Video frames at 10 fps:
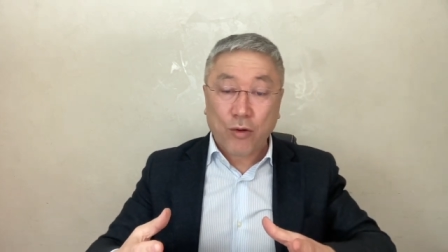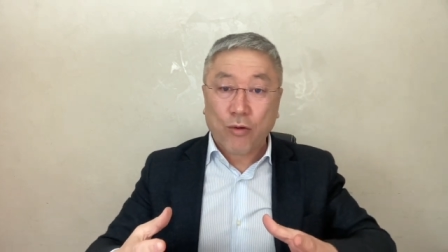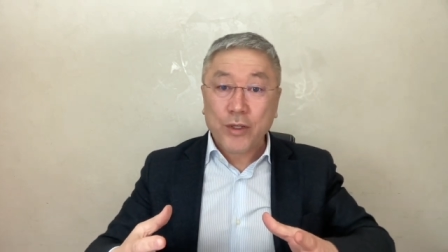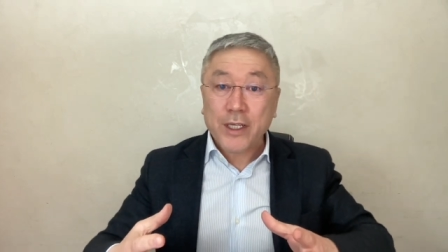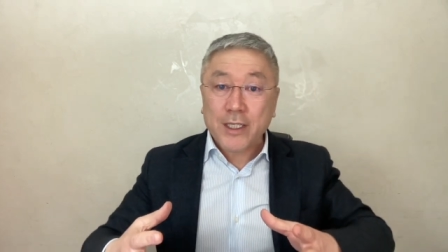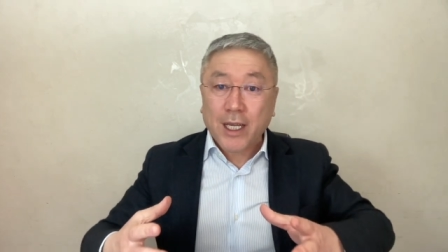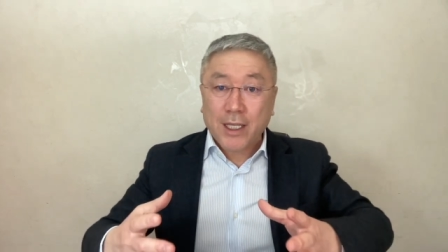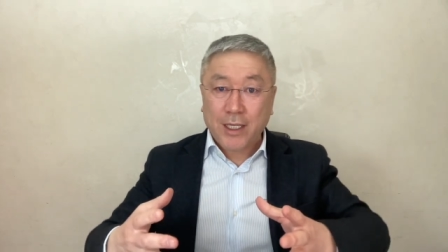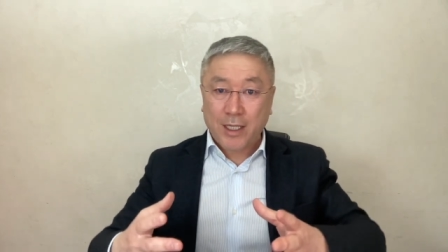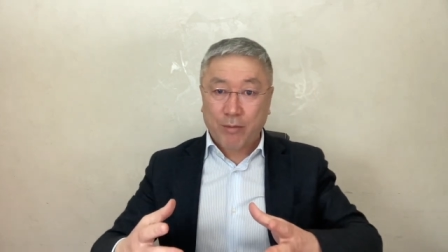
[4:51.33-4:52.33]
он не
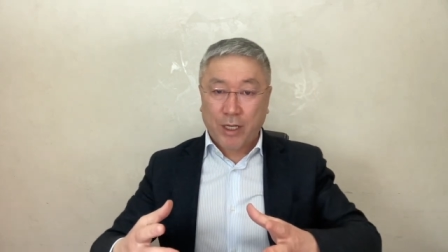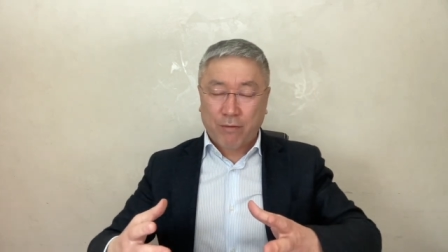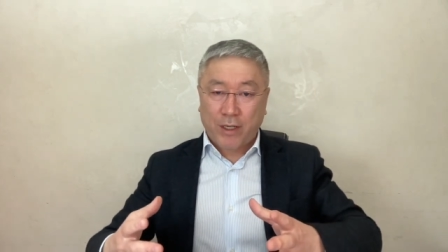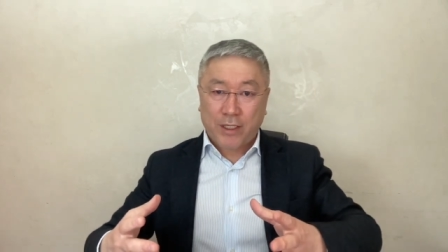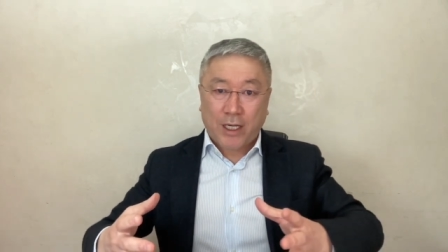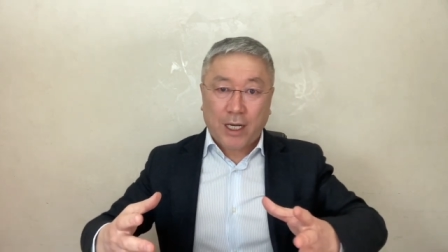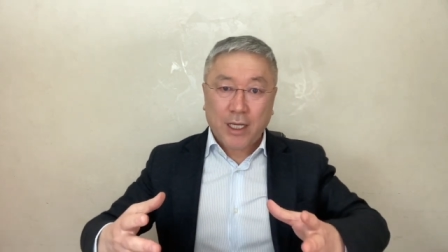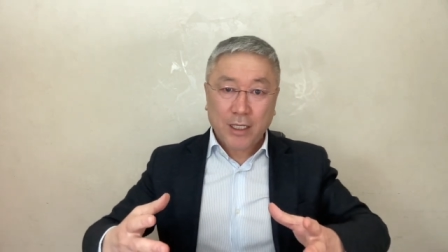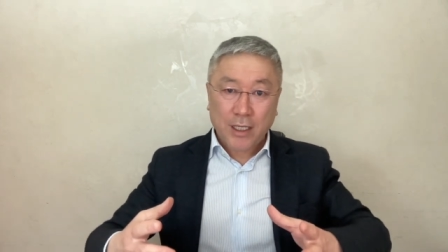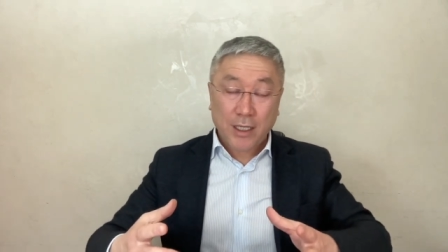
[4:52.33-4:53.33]
знает, где набрать
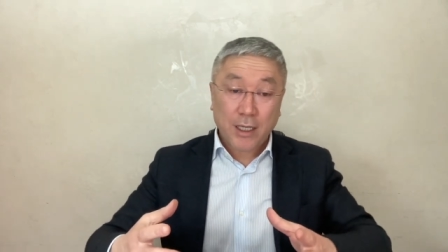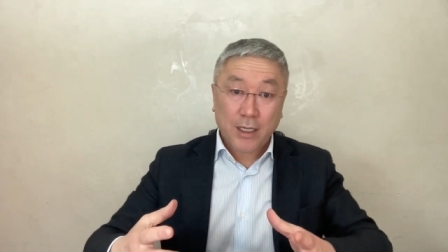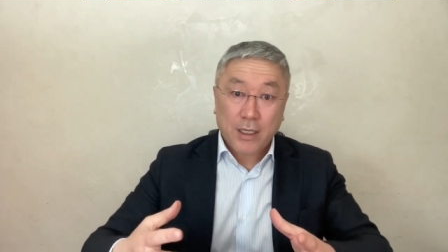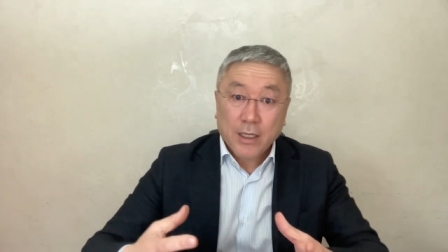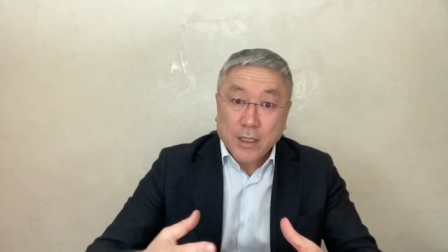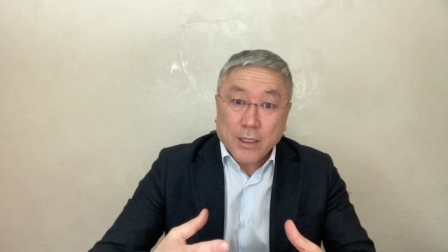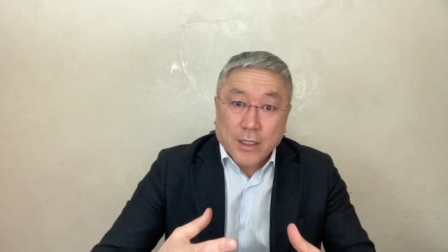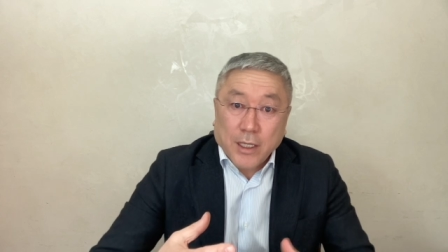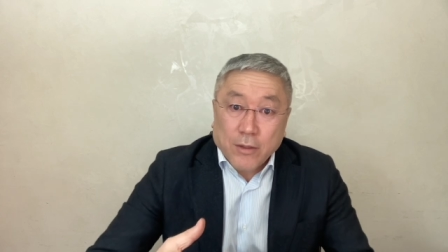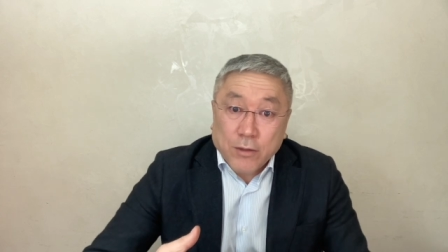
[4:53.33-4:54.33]
войска
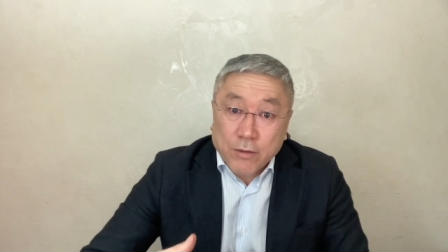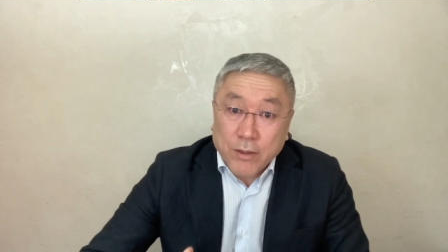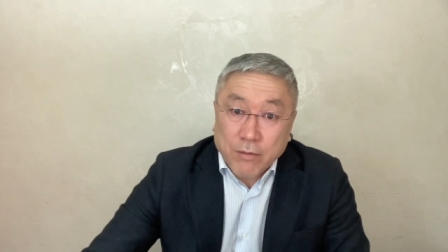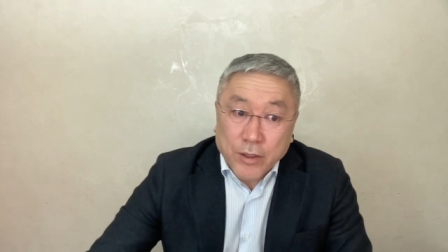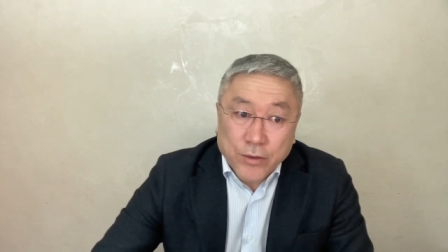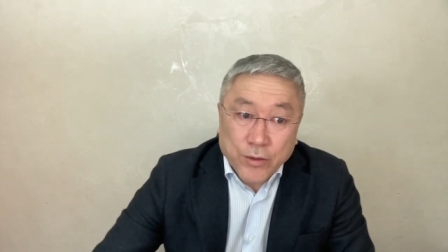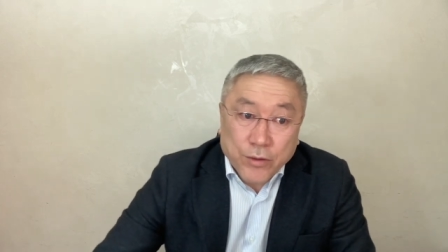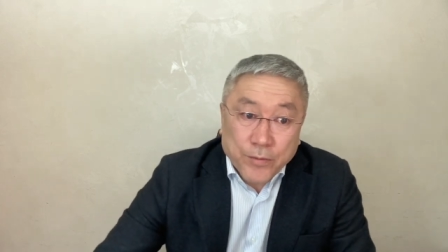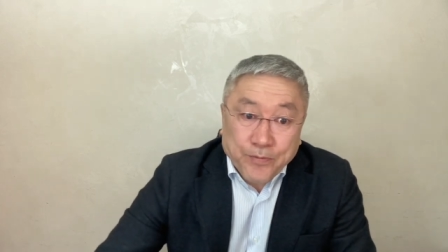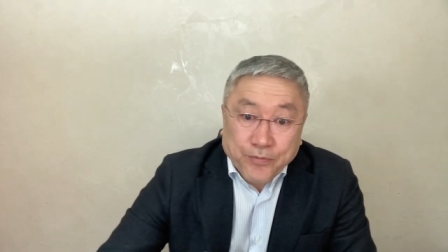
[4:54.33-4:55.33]
на эту свою
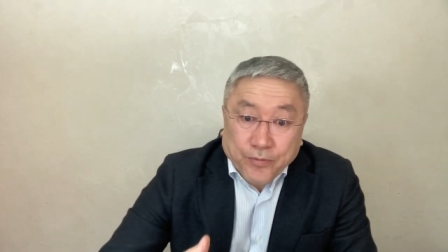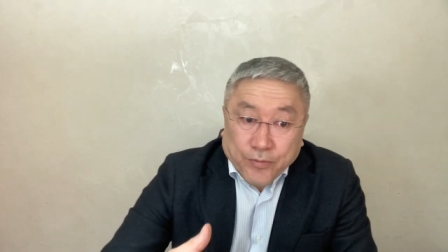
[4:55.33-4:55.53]
авантюру.